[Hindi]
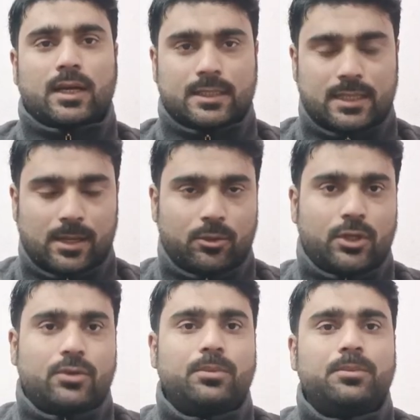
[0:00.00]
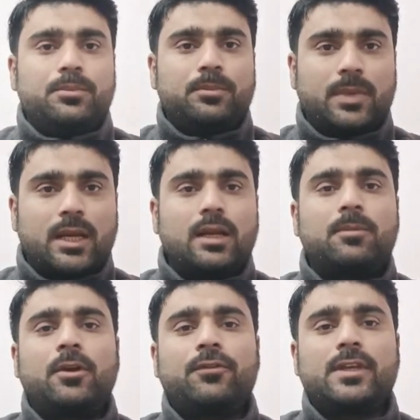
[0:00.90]
अस्सलाम वालेकुम मेरा
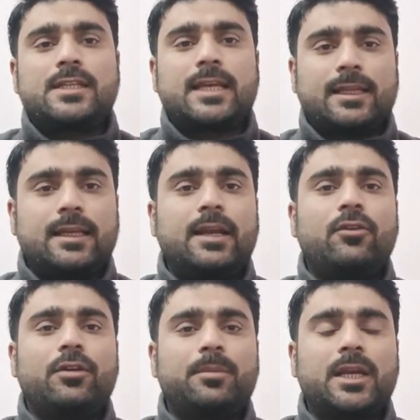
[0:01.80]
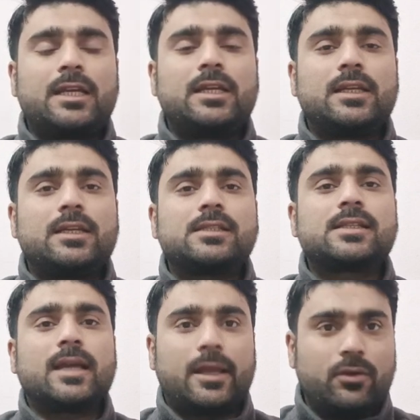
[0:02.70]
नाम हफीज़ हैदर है और मैं क्लिनिकल
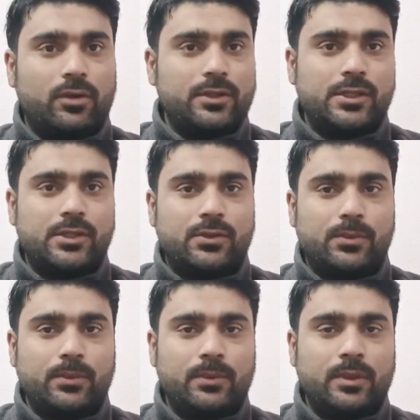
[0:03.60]
साइकोलॉजिस्ट हूँ